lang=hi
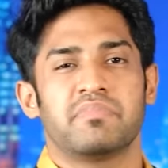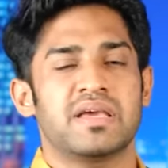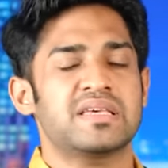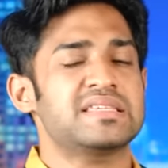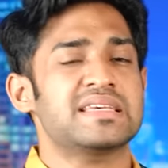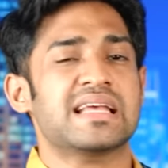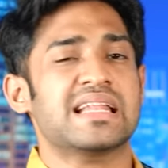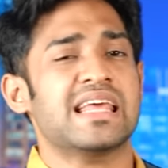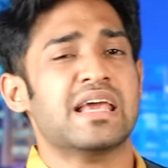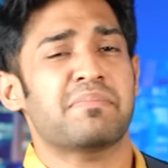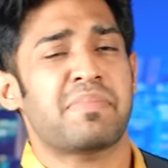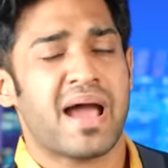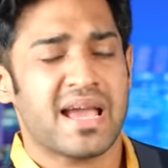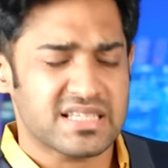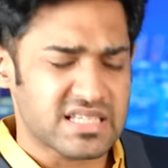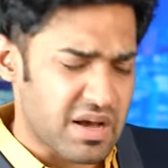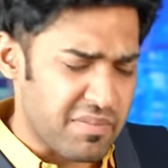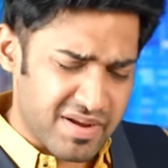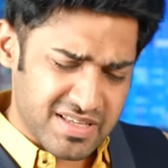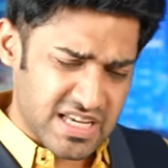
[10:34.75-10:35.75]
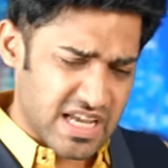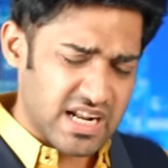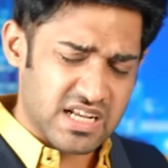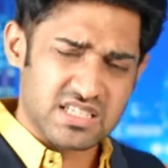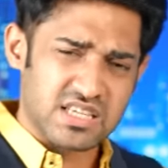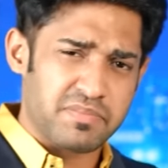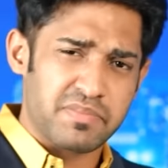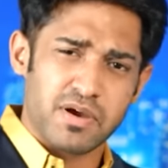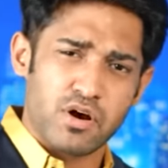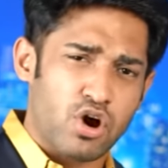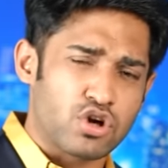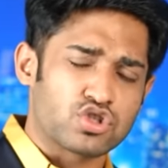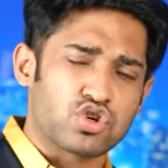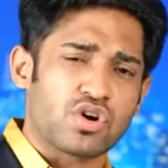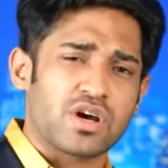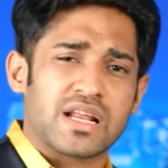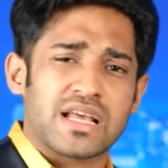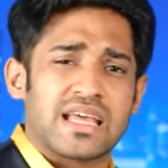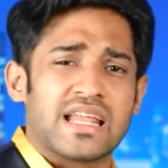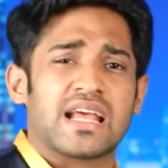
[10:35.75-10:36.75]
बेसिकली भाई साहब अचानक से बेहोश
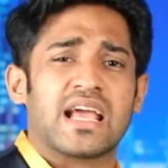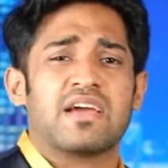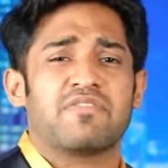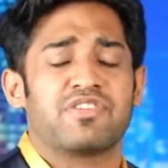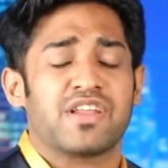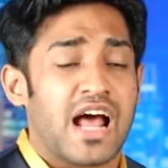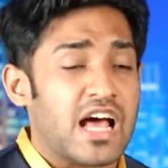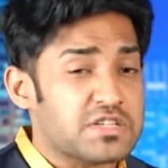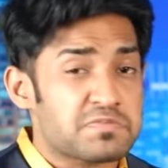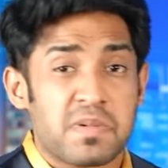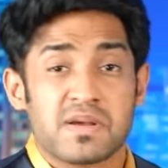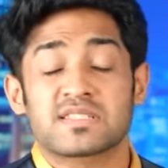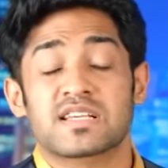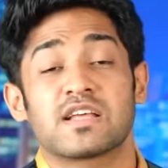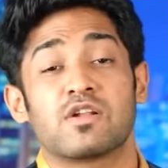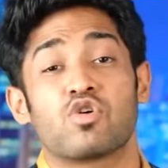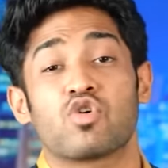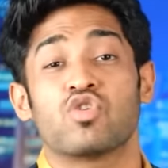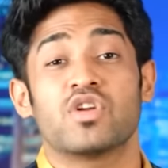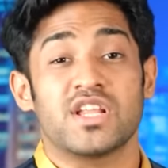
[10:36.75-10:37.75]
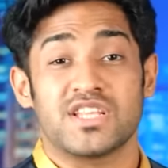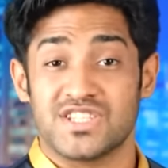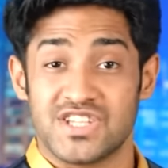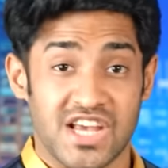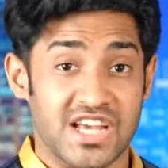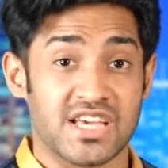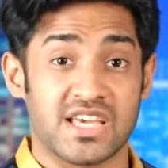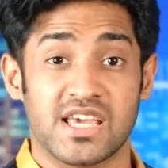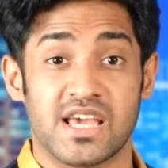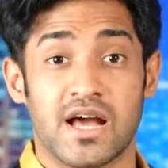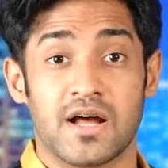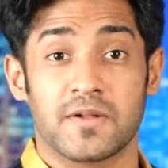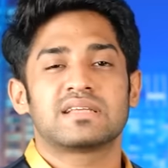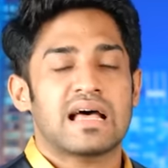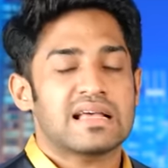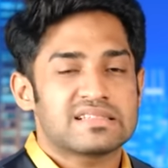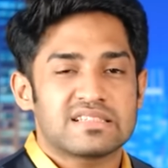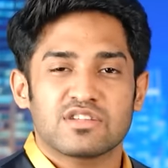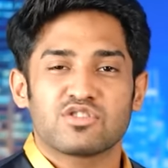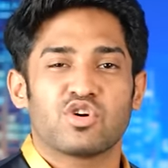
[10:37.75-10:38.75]
होकर गिर गए फिर आसपास के लोगों ने चेक किया
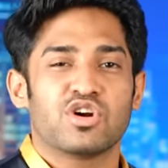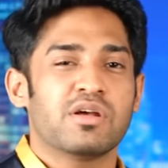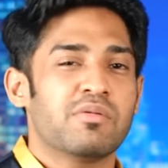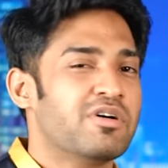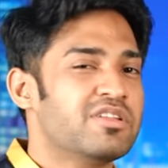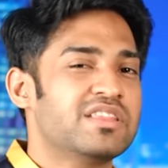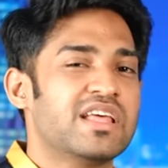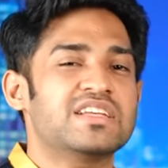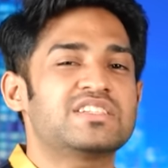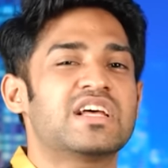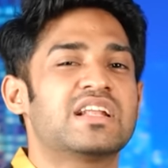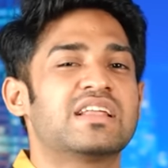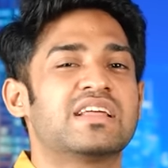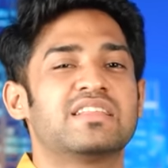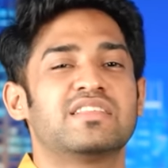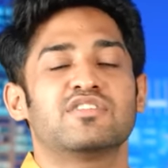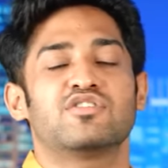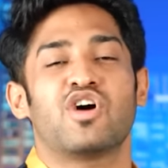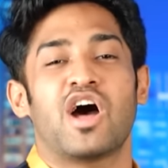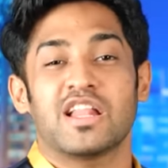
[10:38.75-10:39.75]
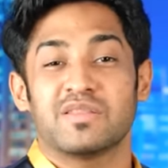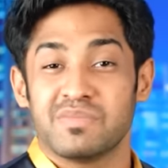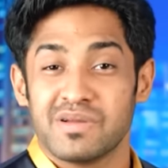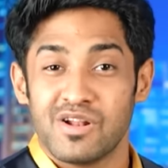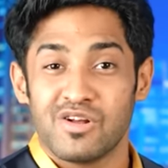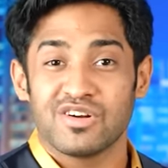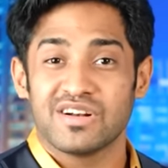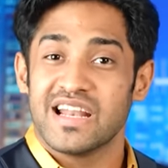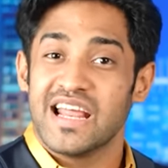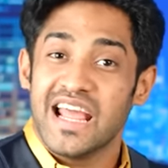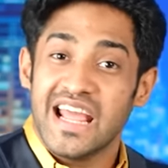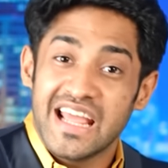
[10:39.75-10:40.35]
सांसें थोड़ी बहुत नहीं चल रही थी तो आदमी लोग ने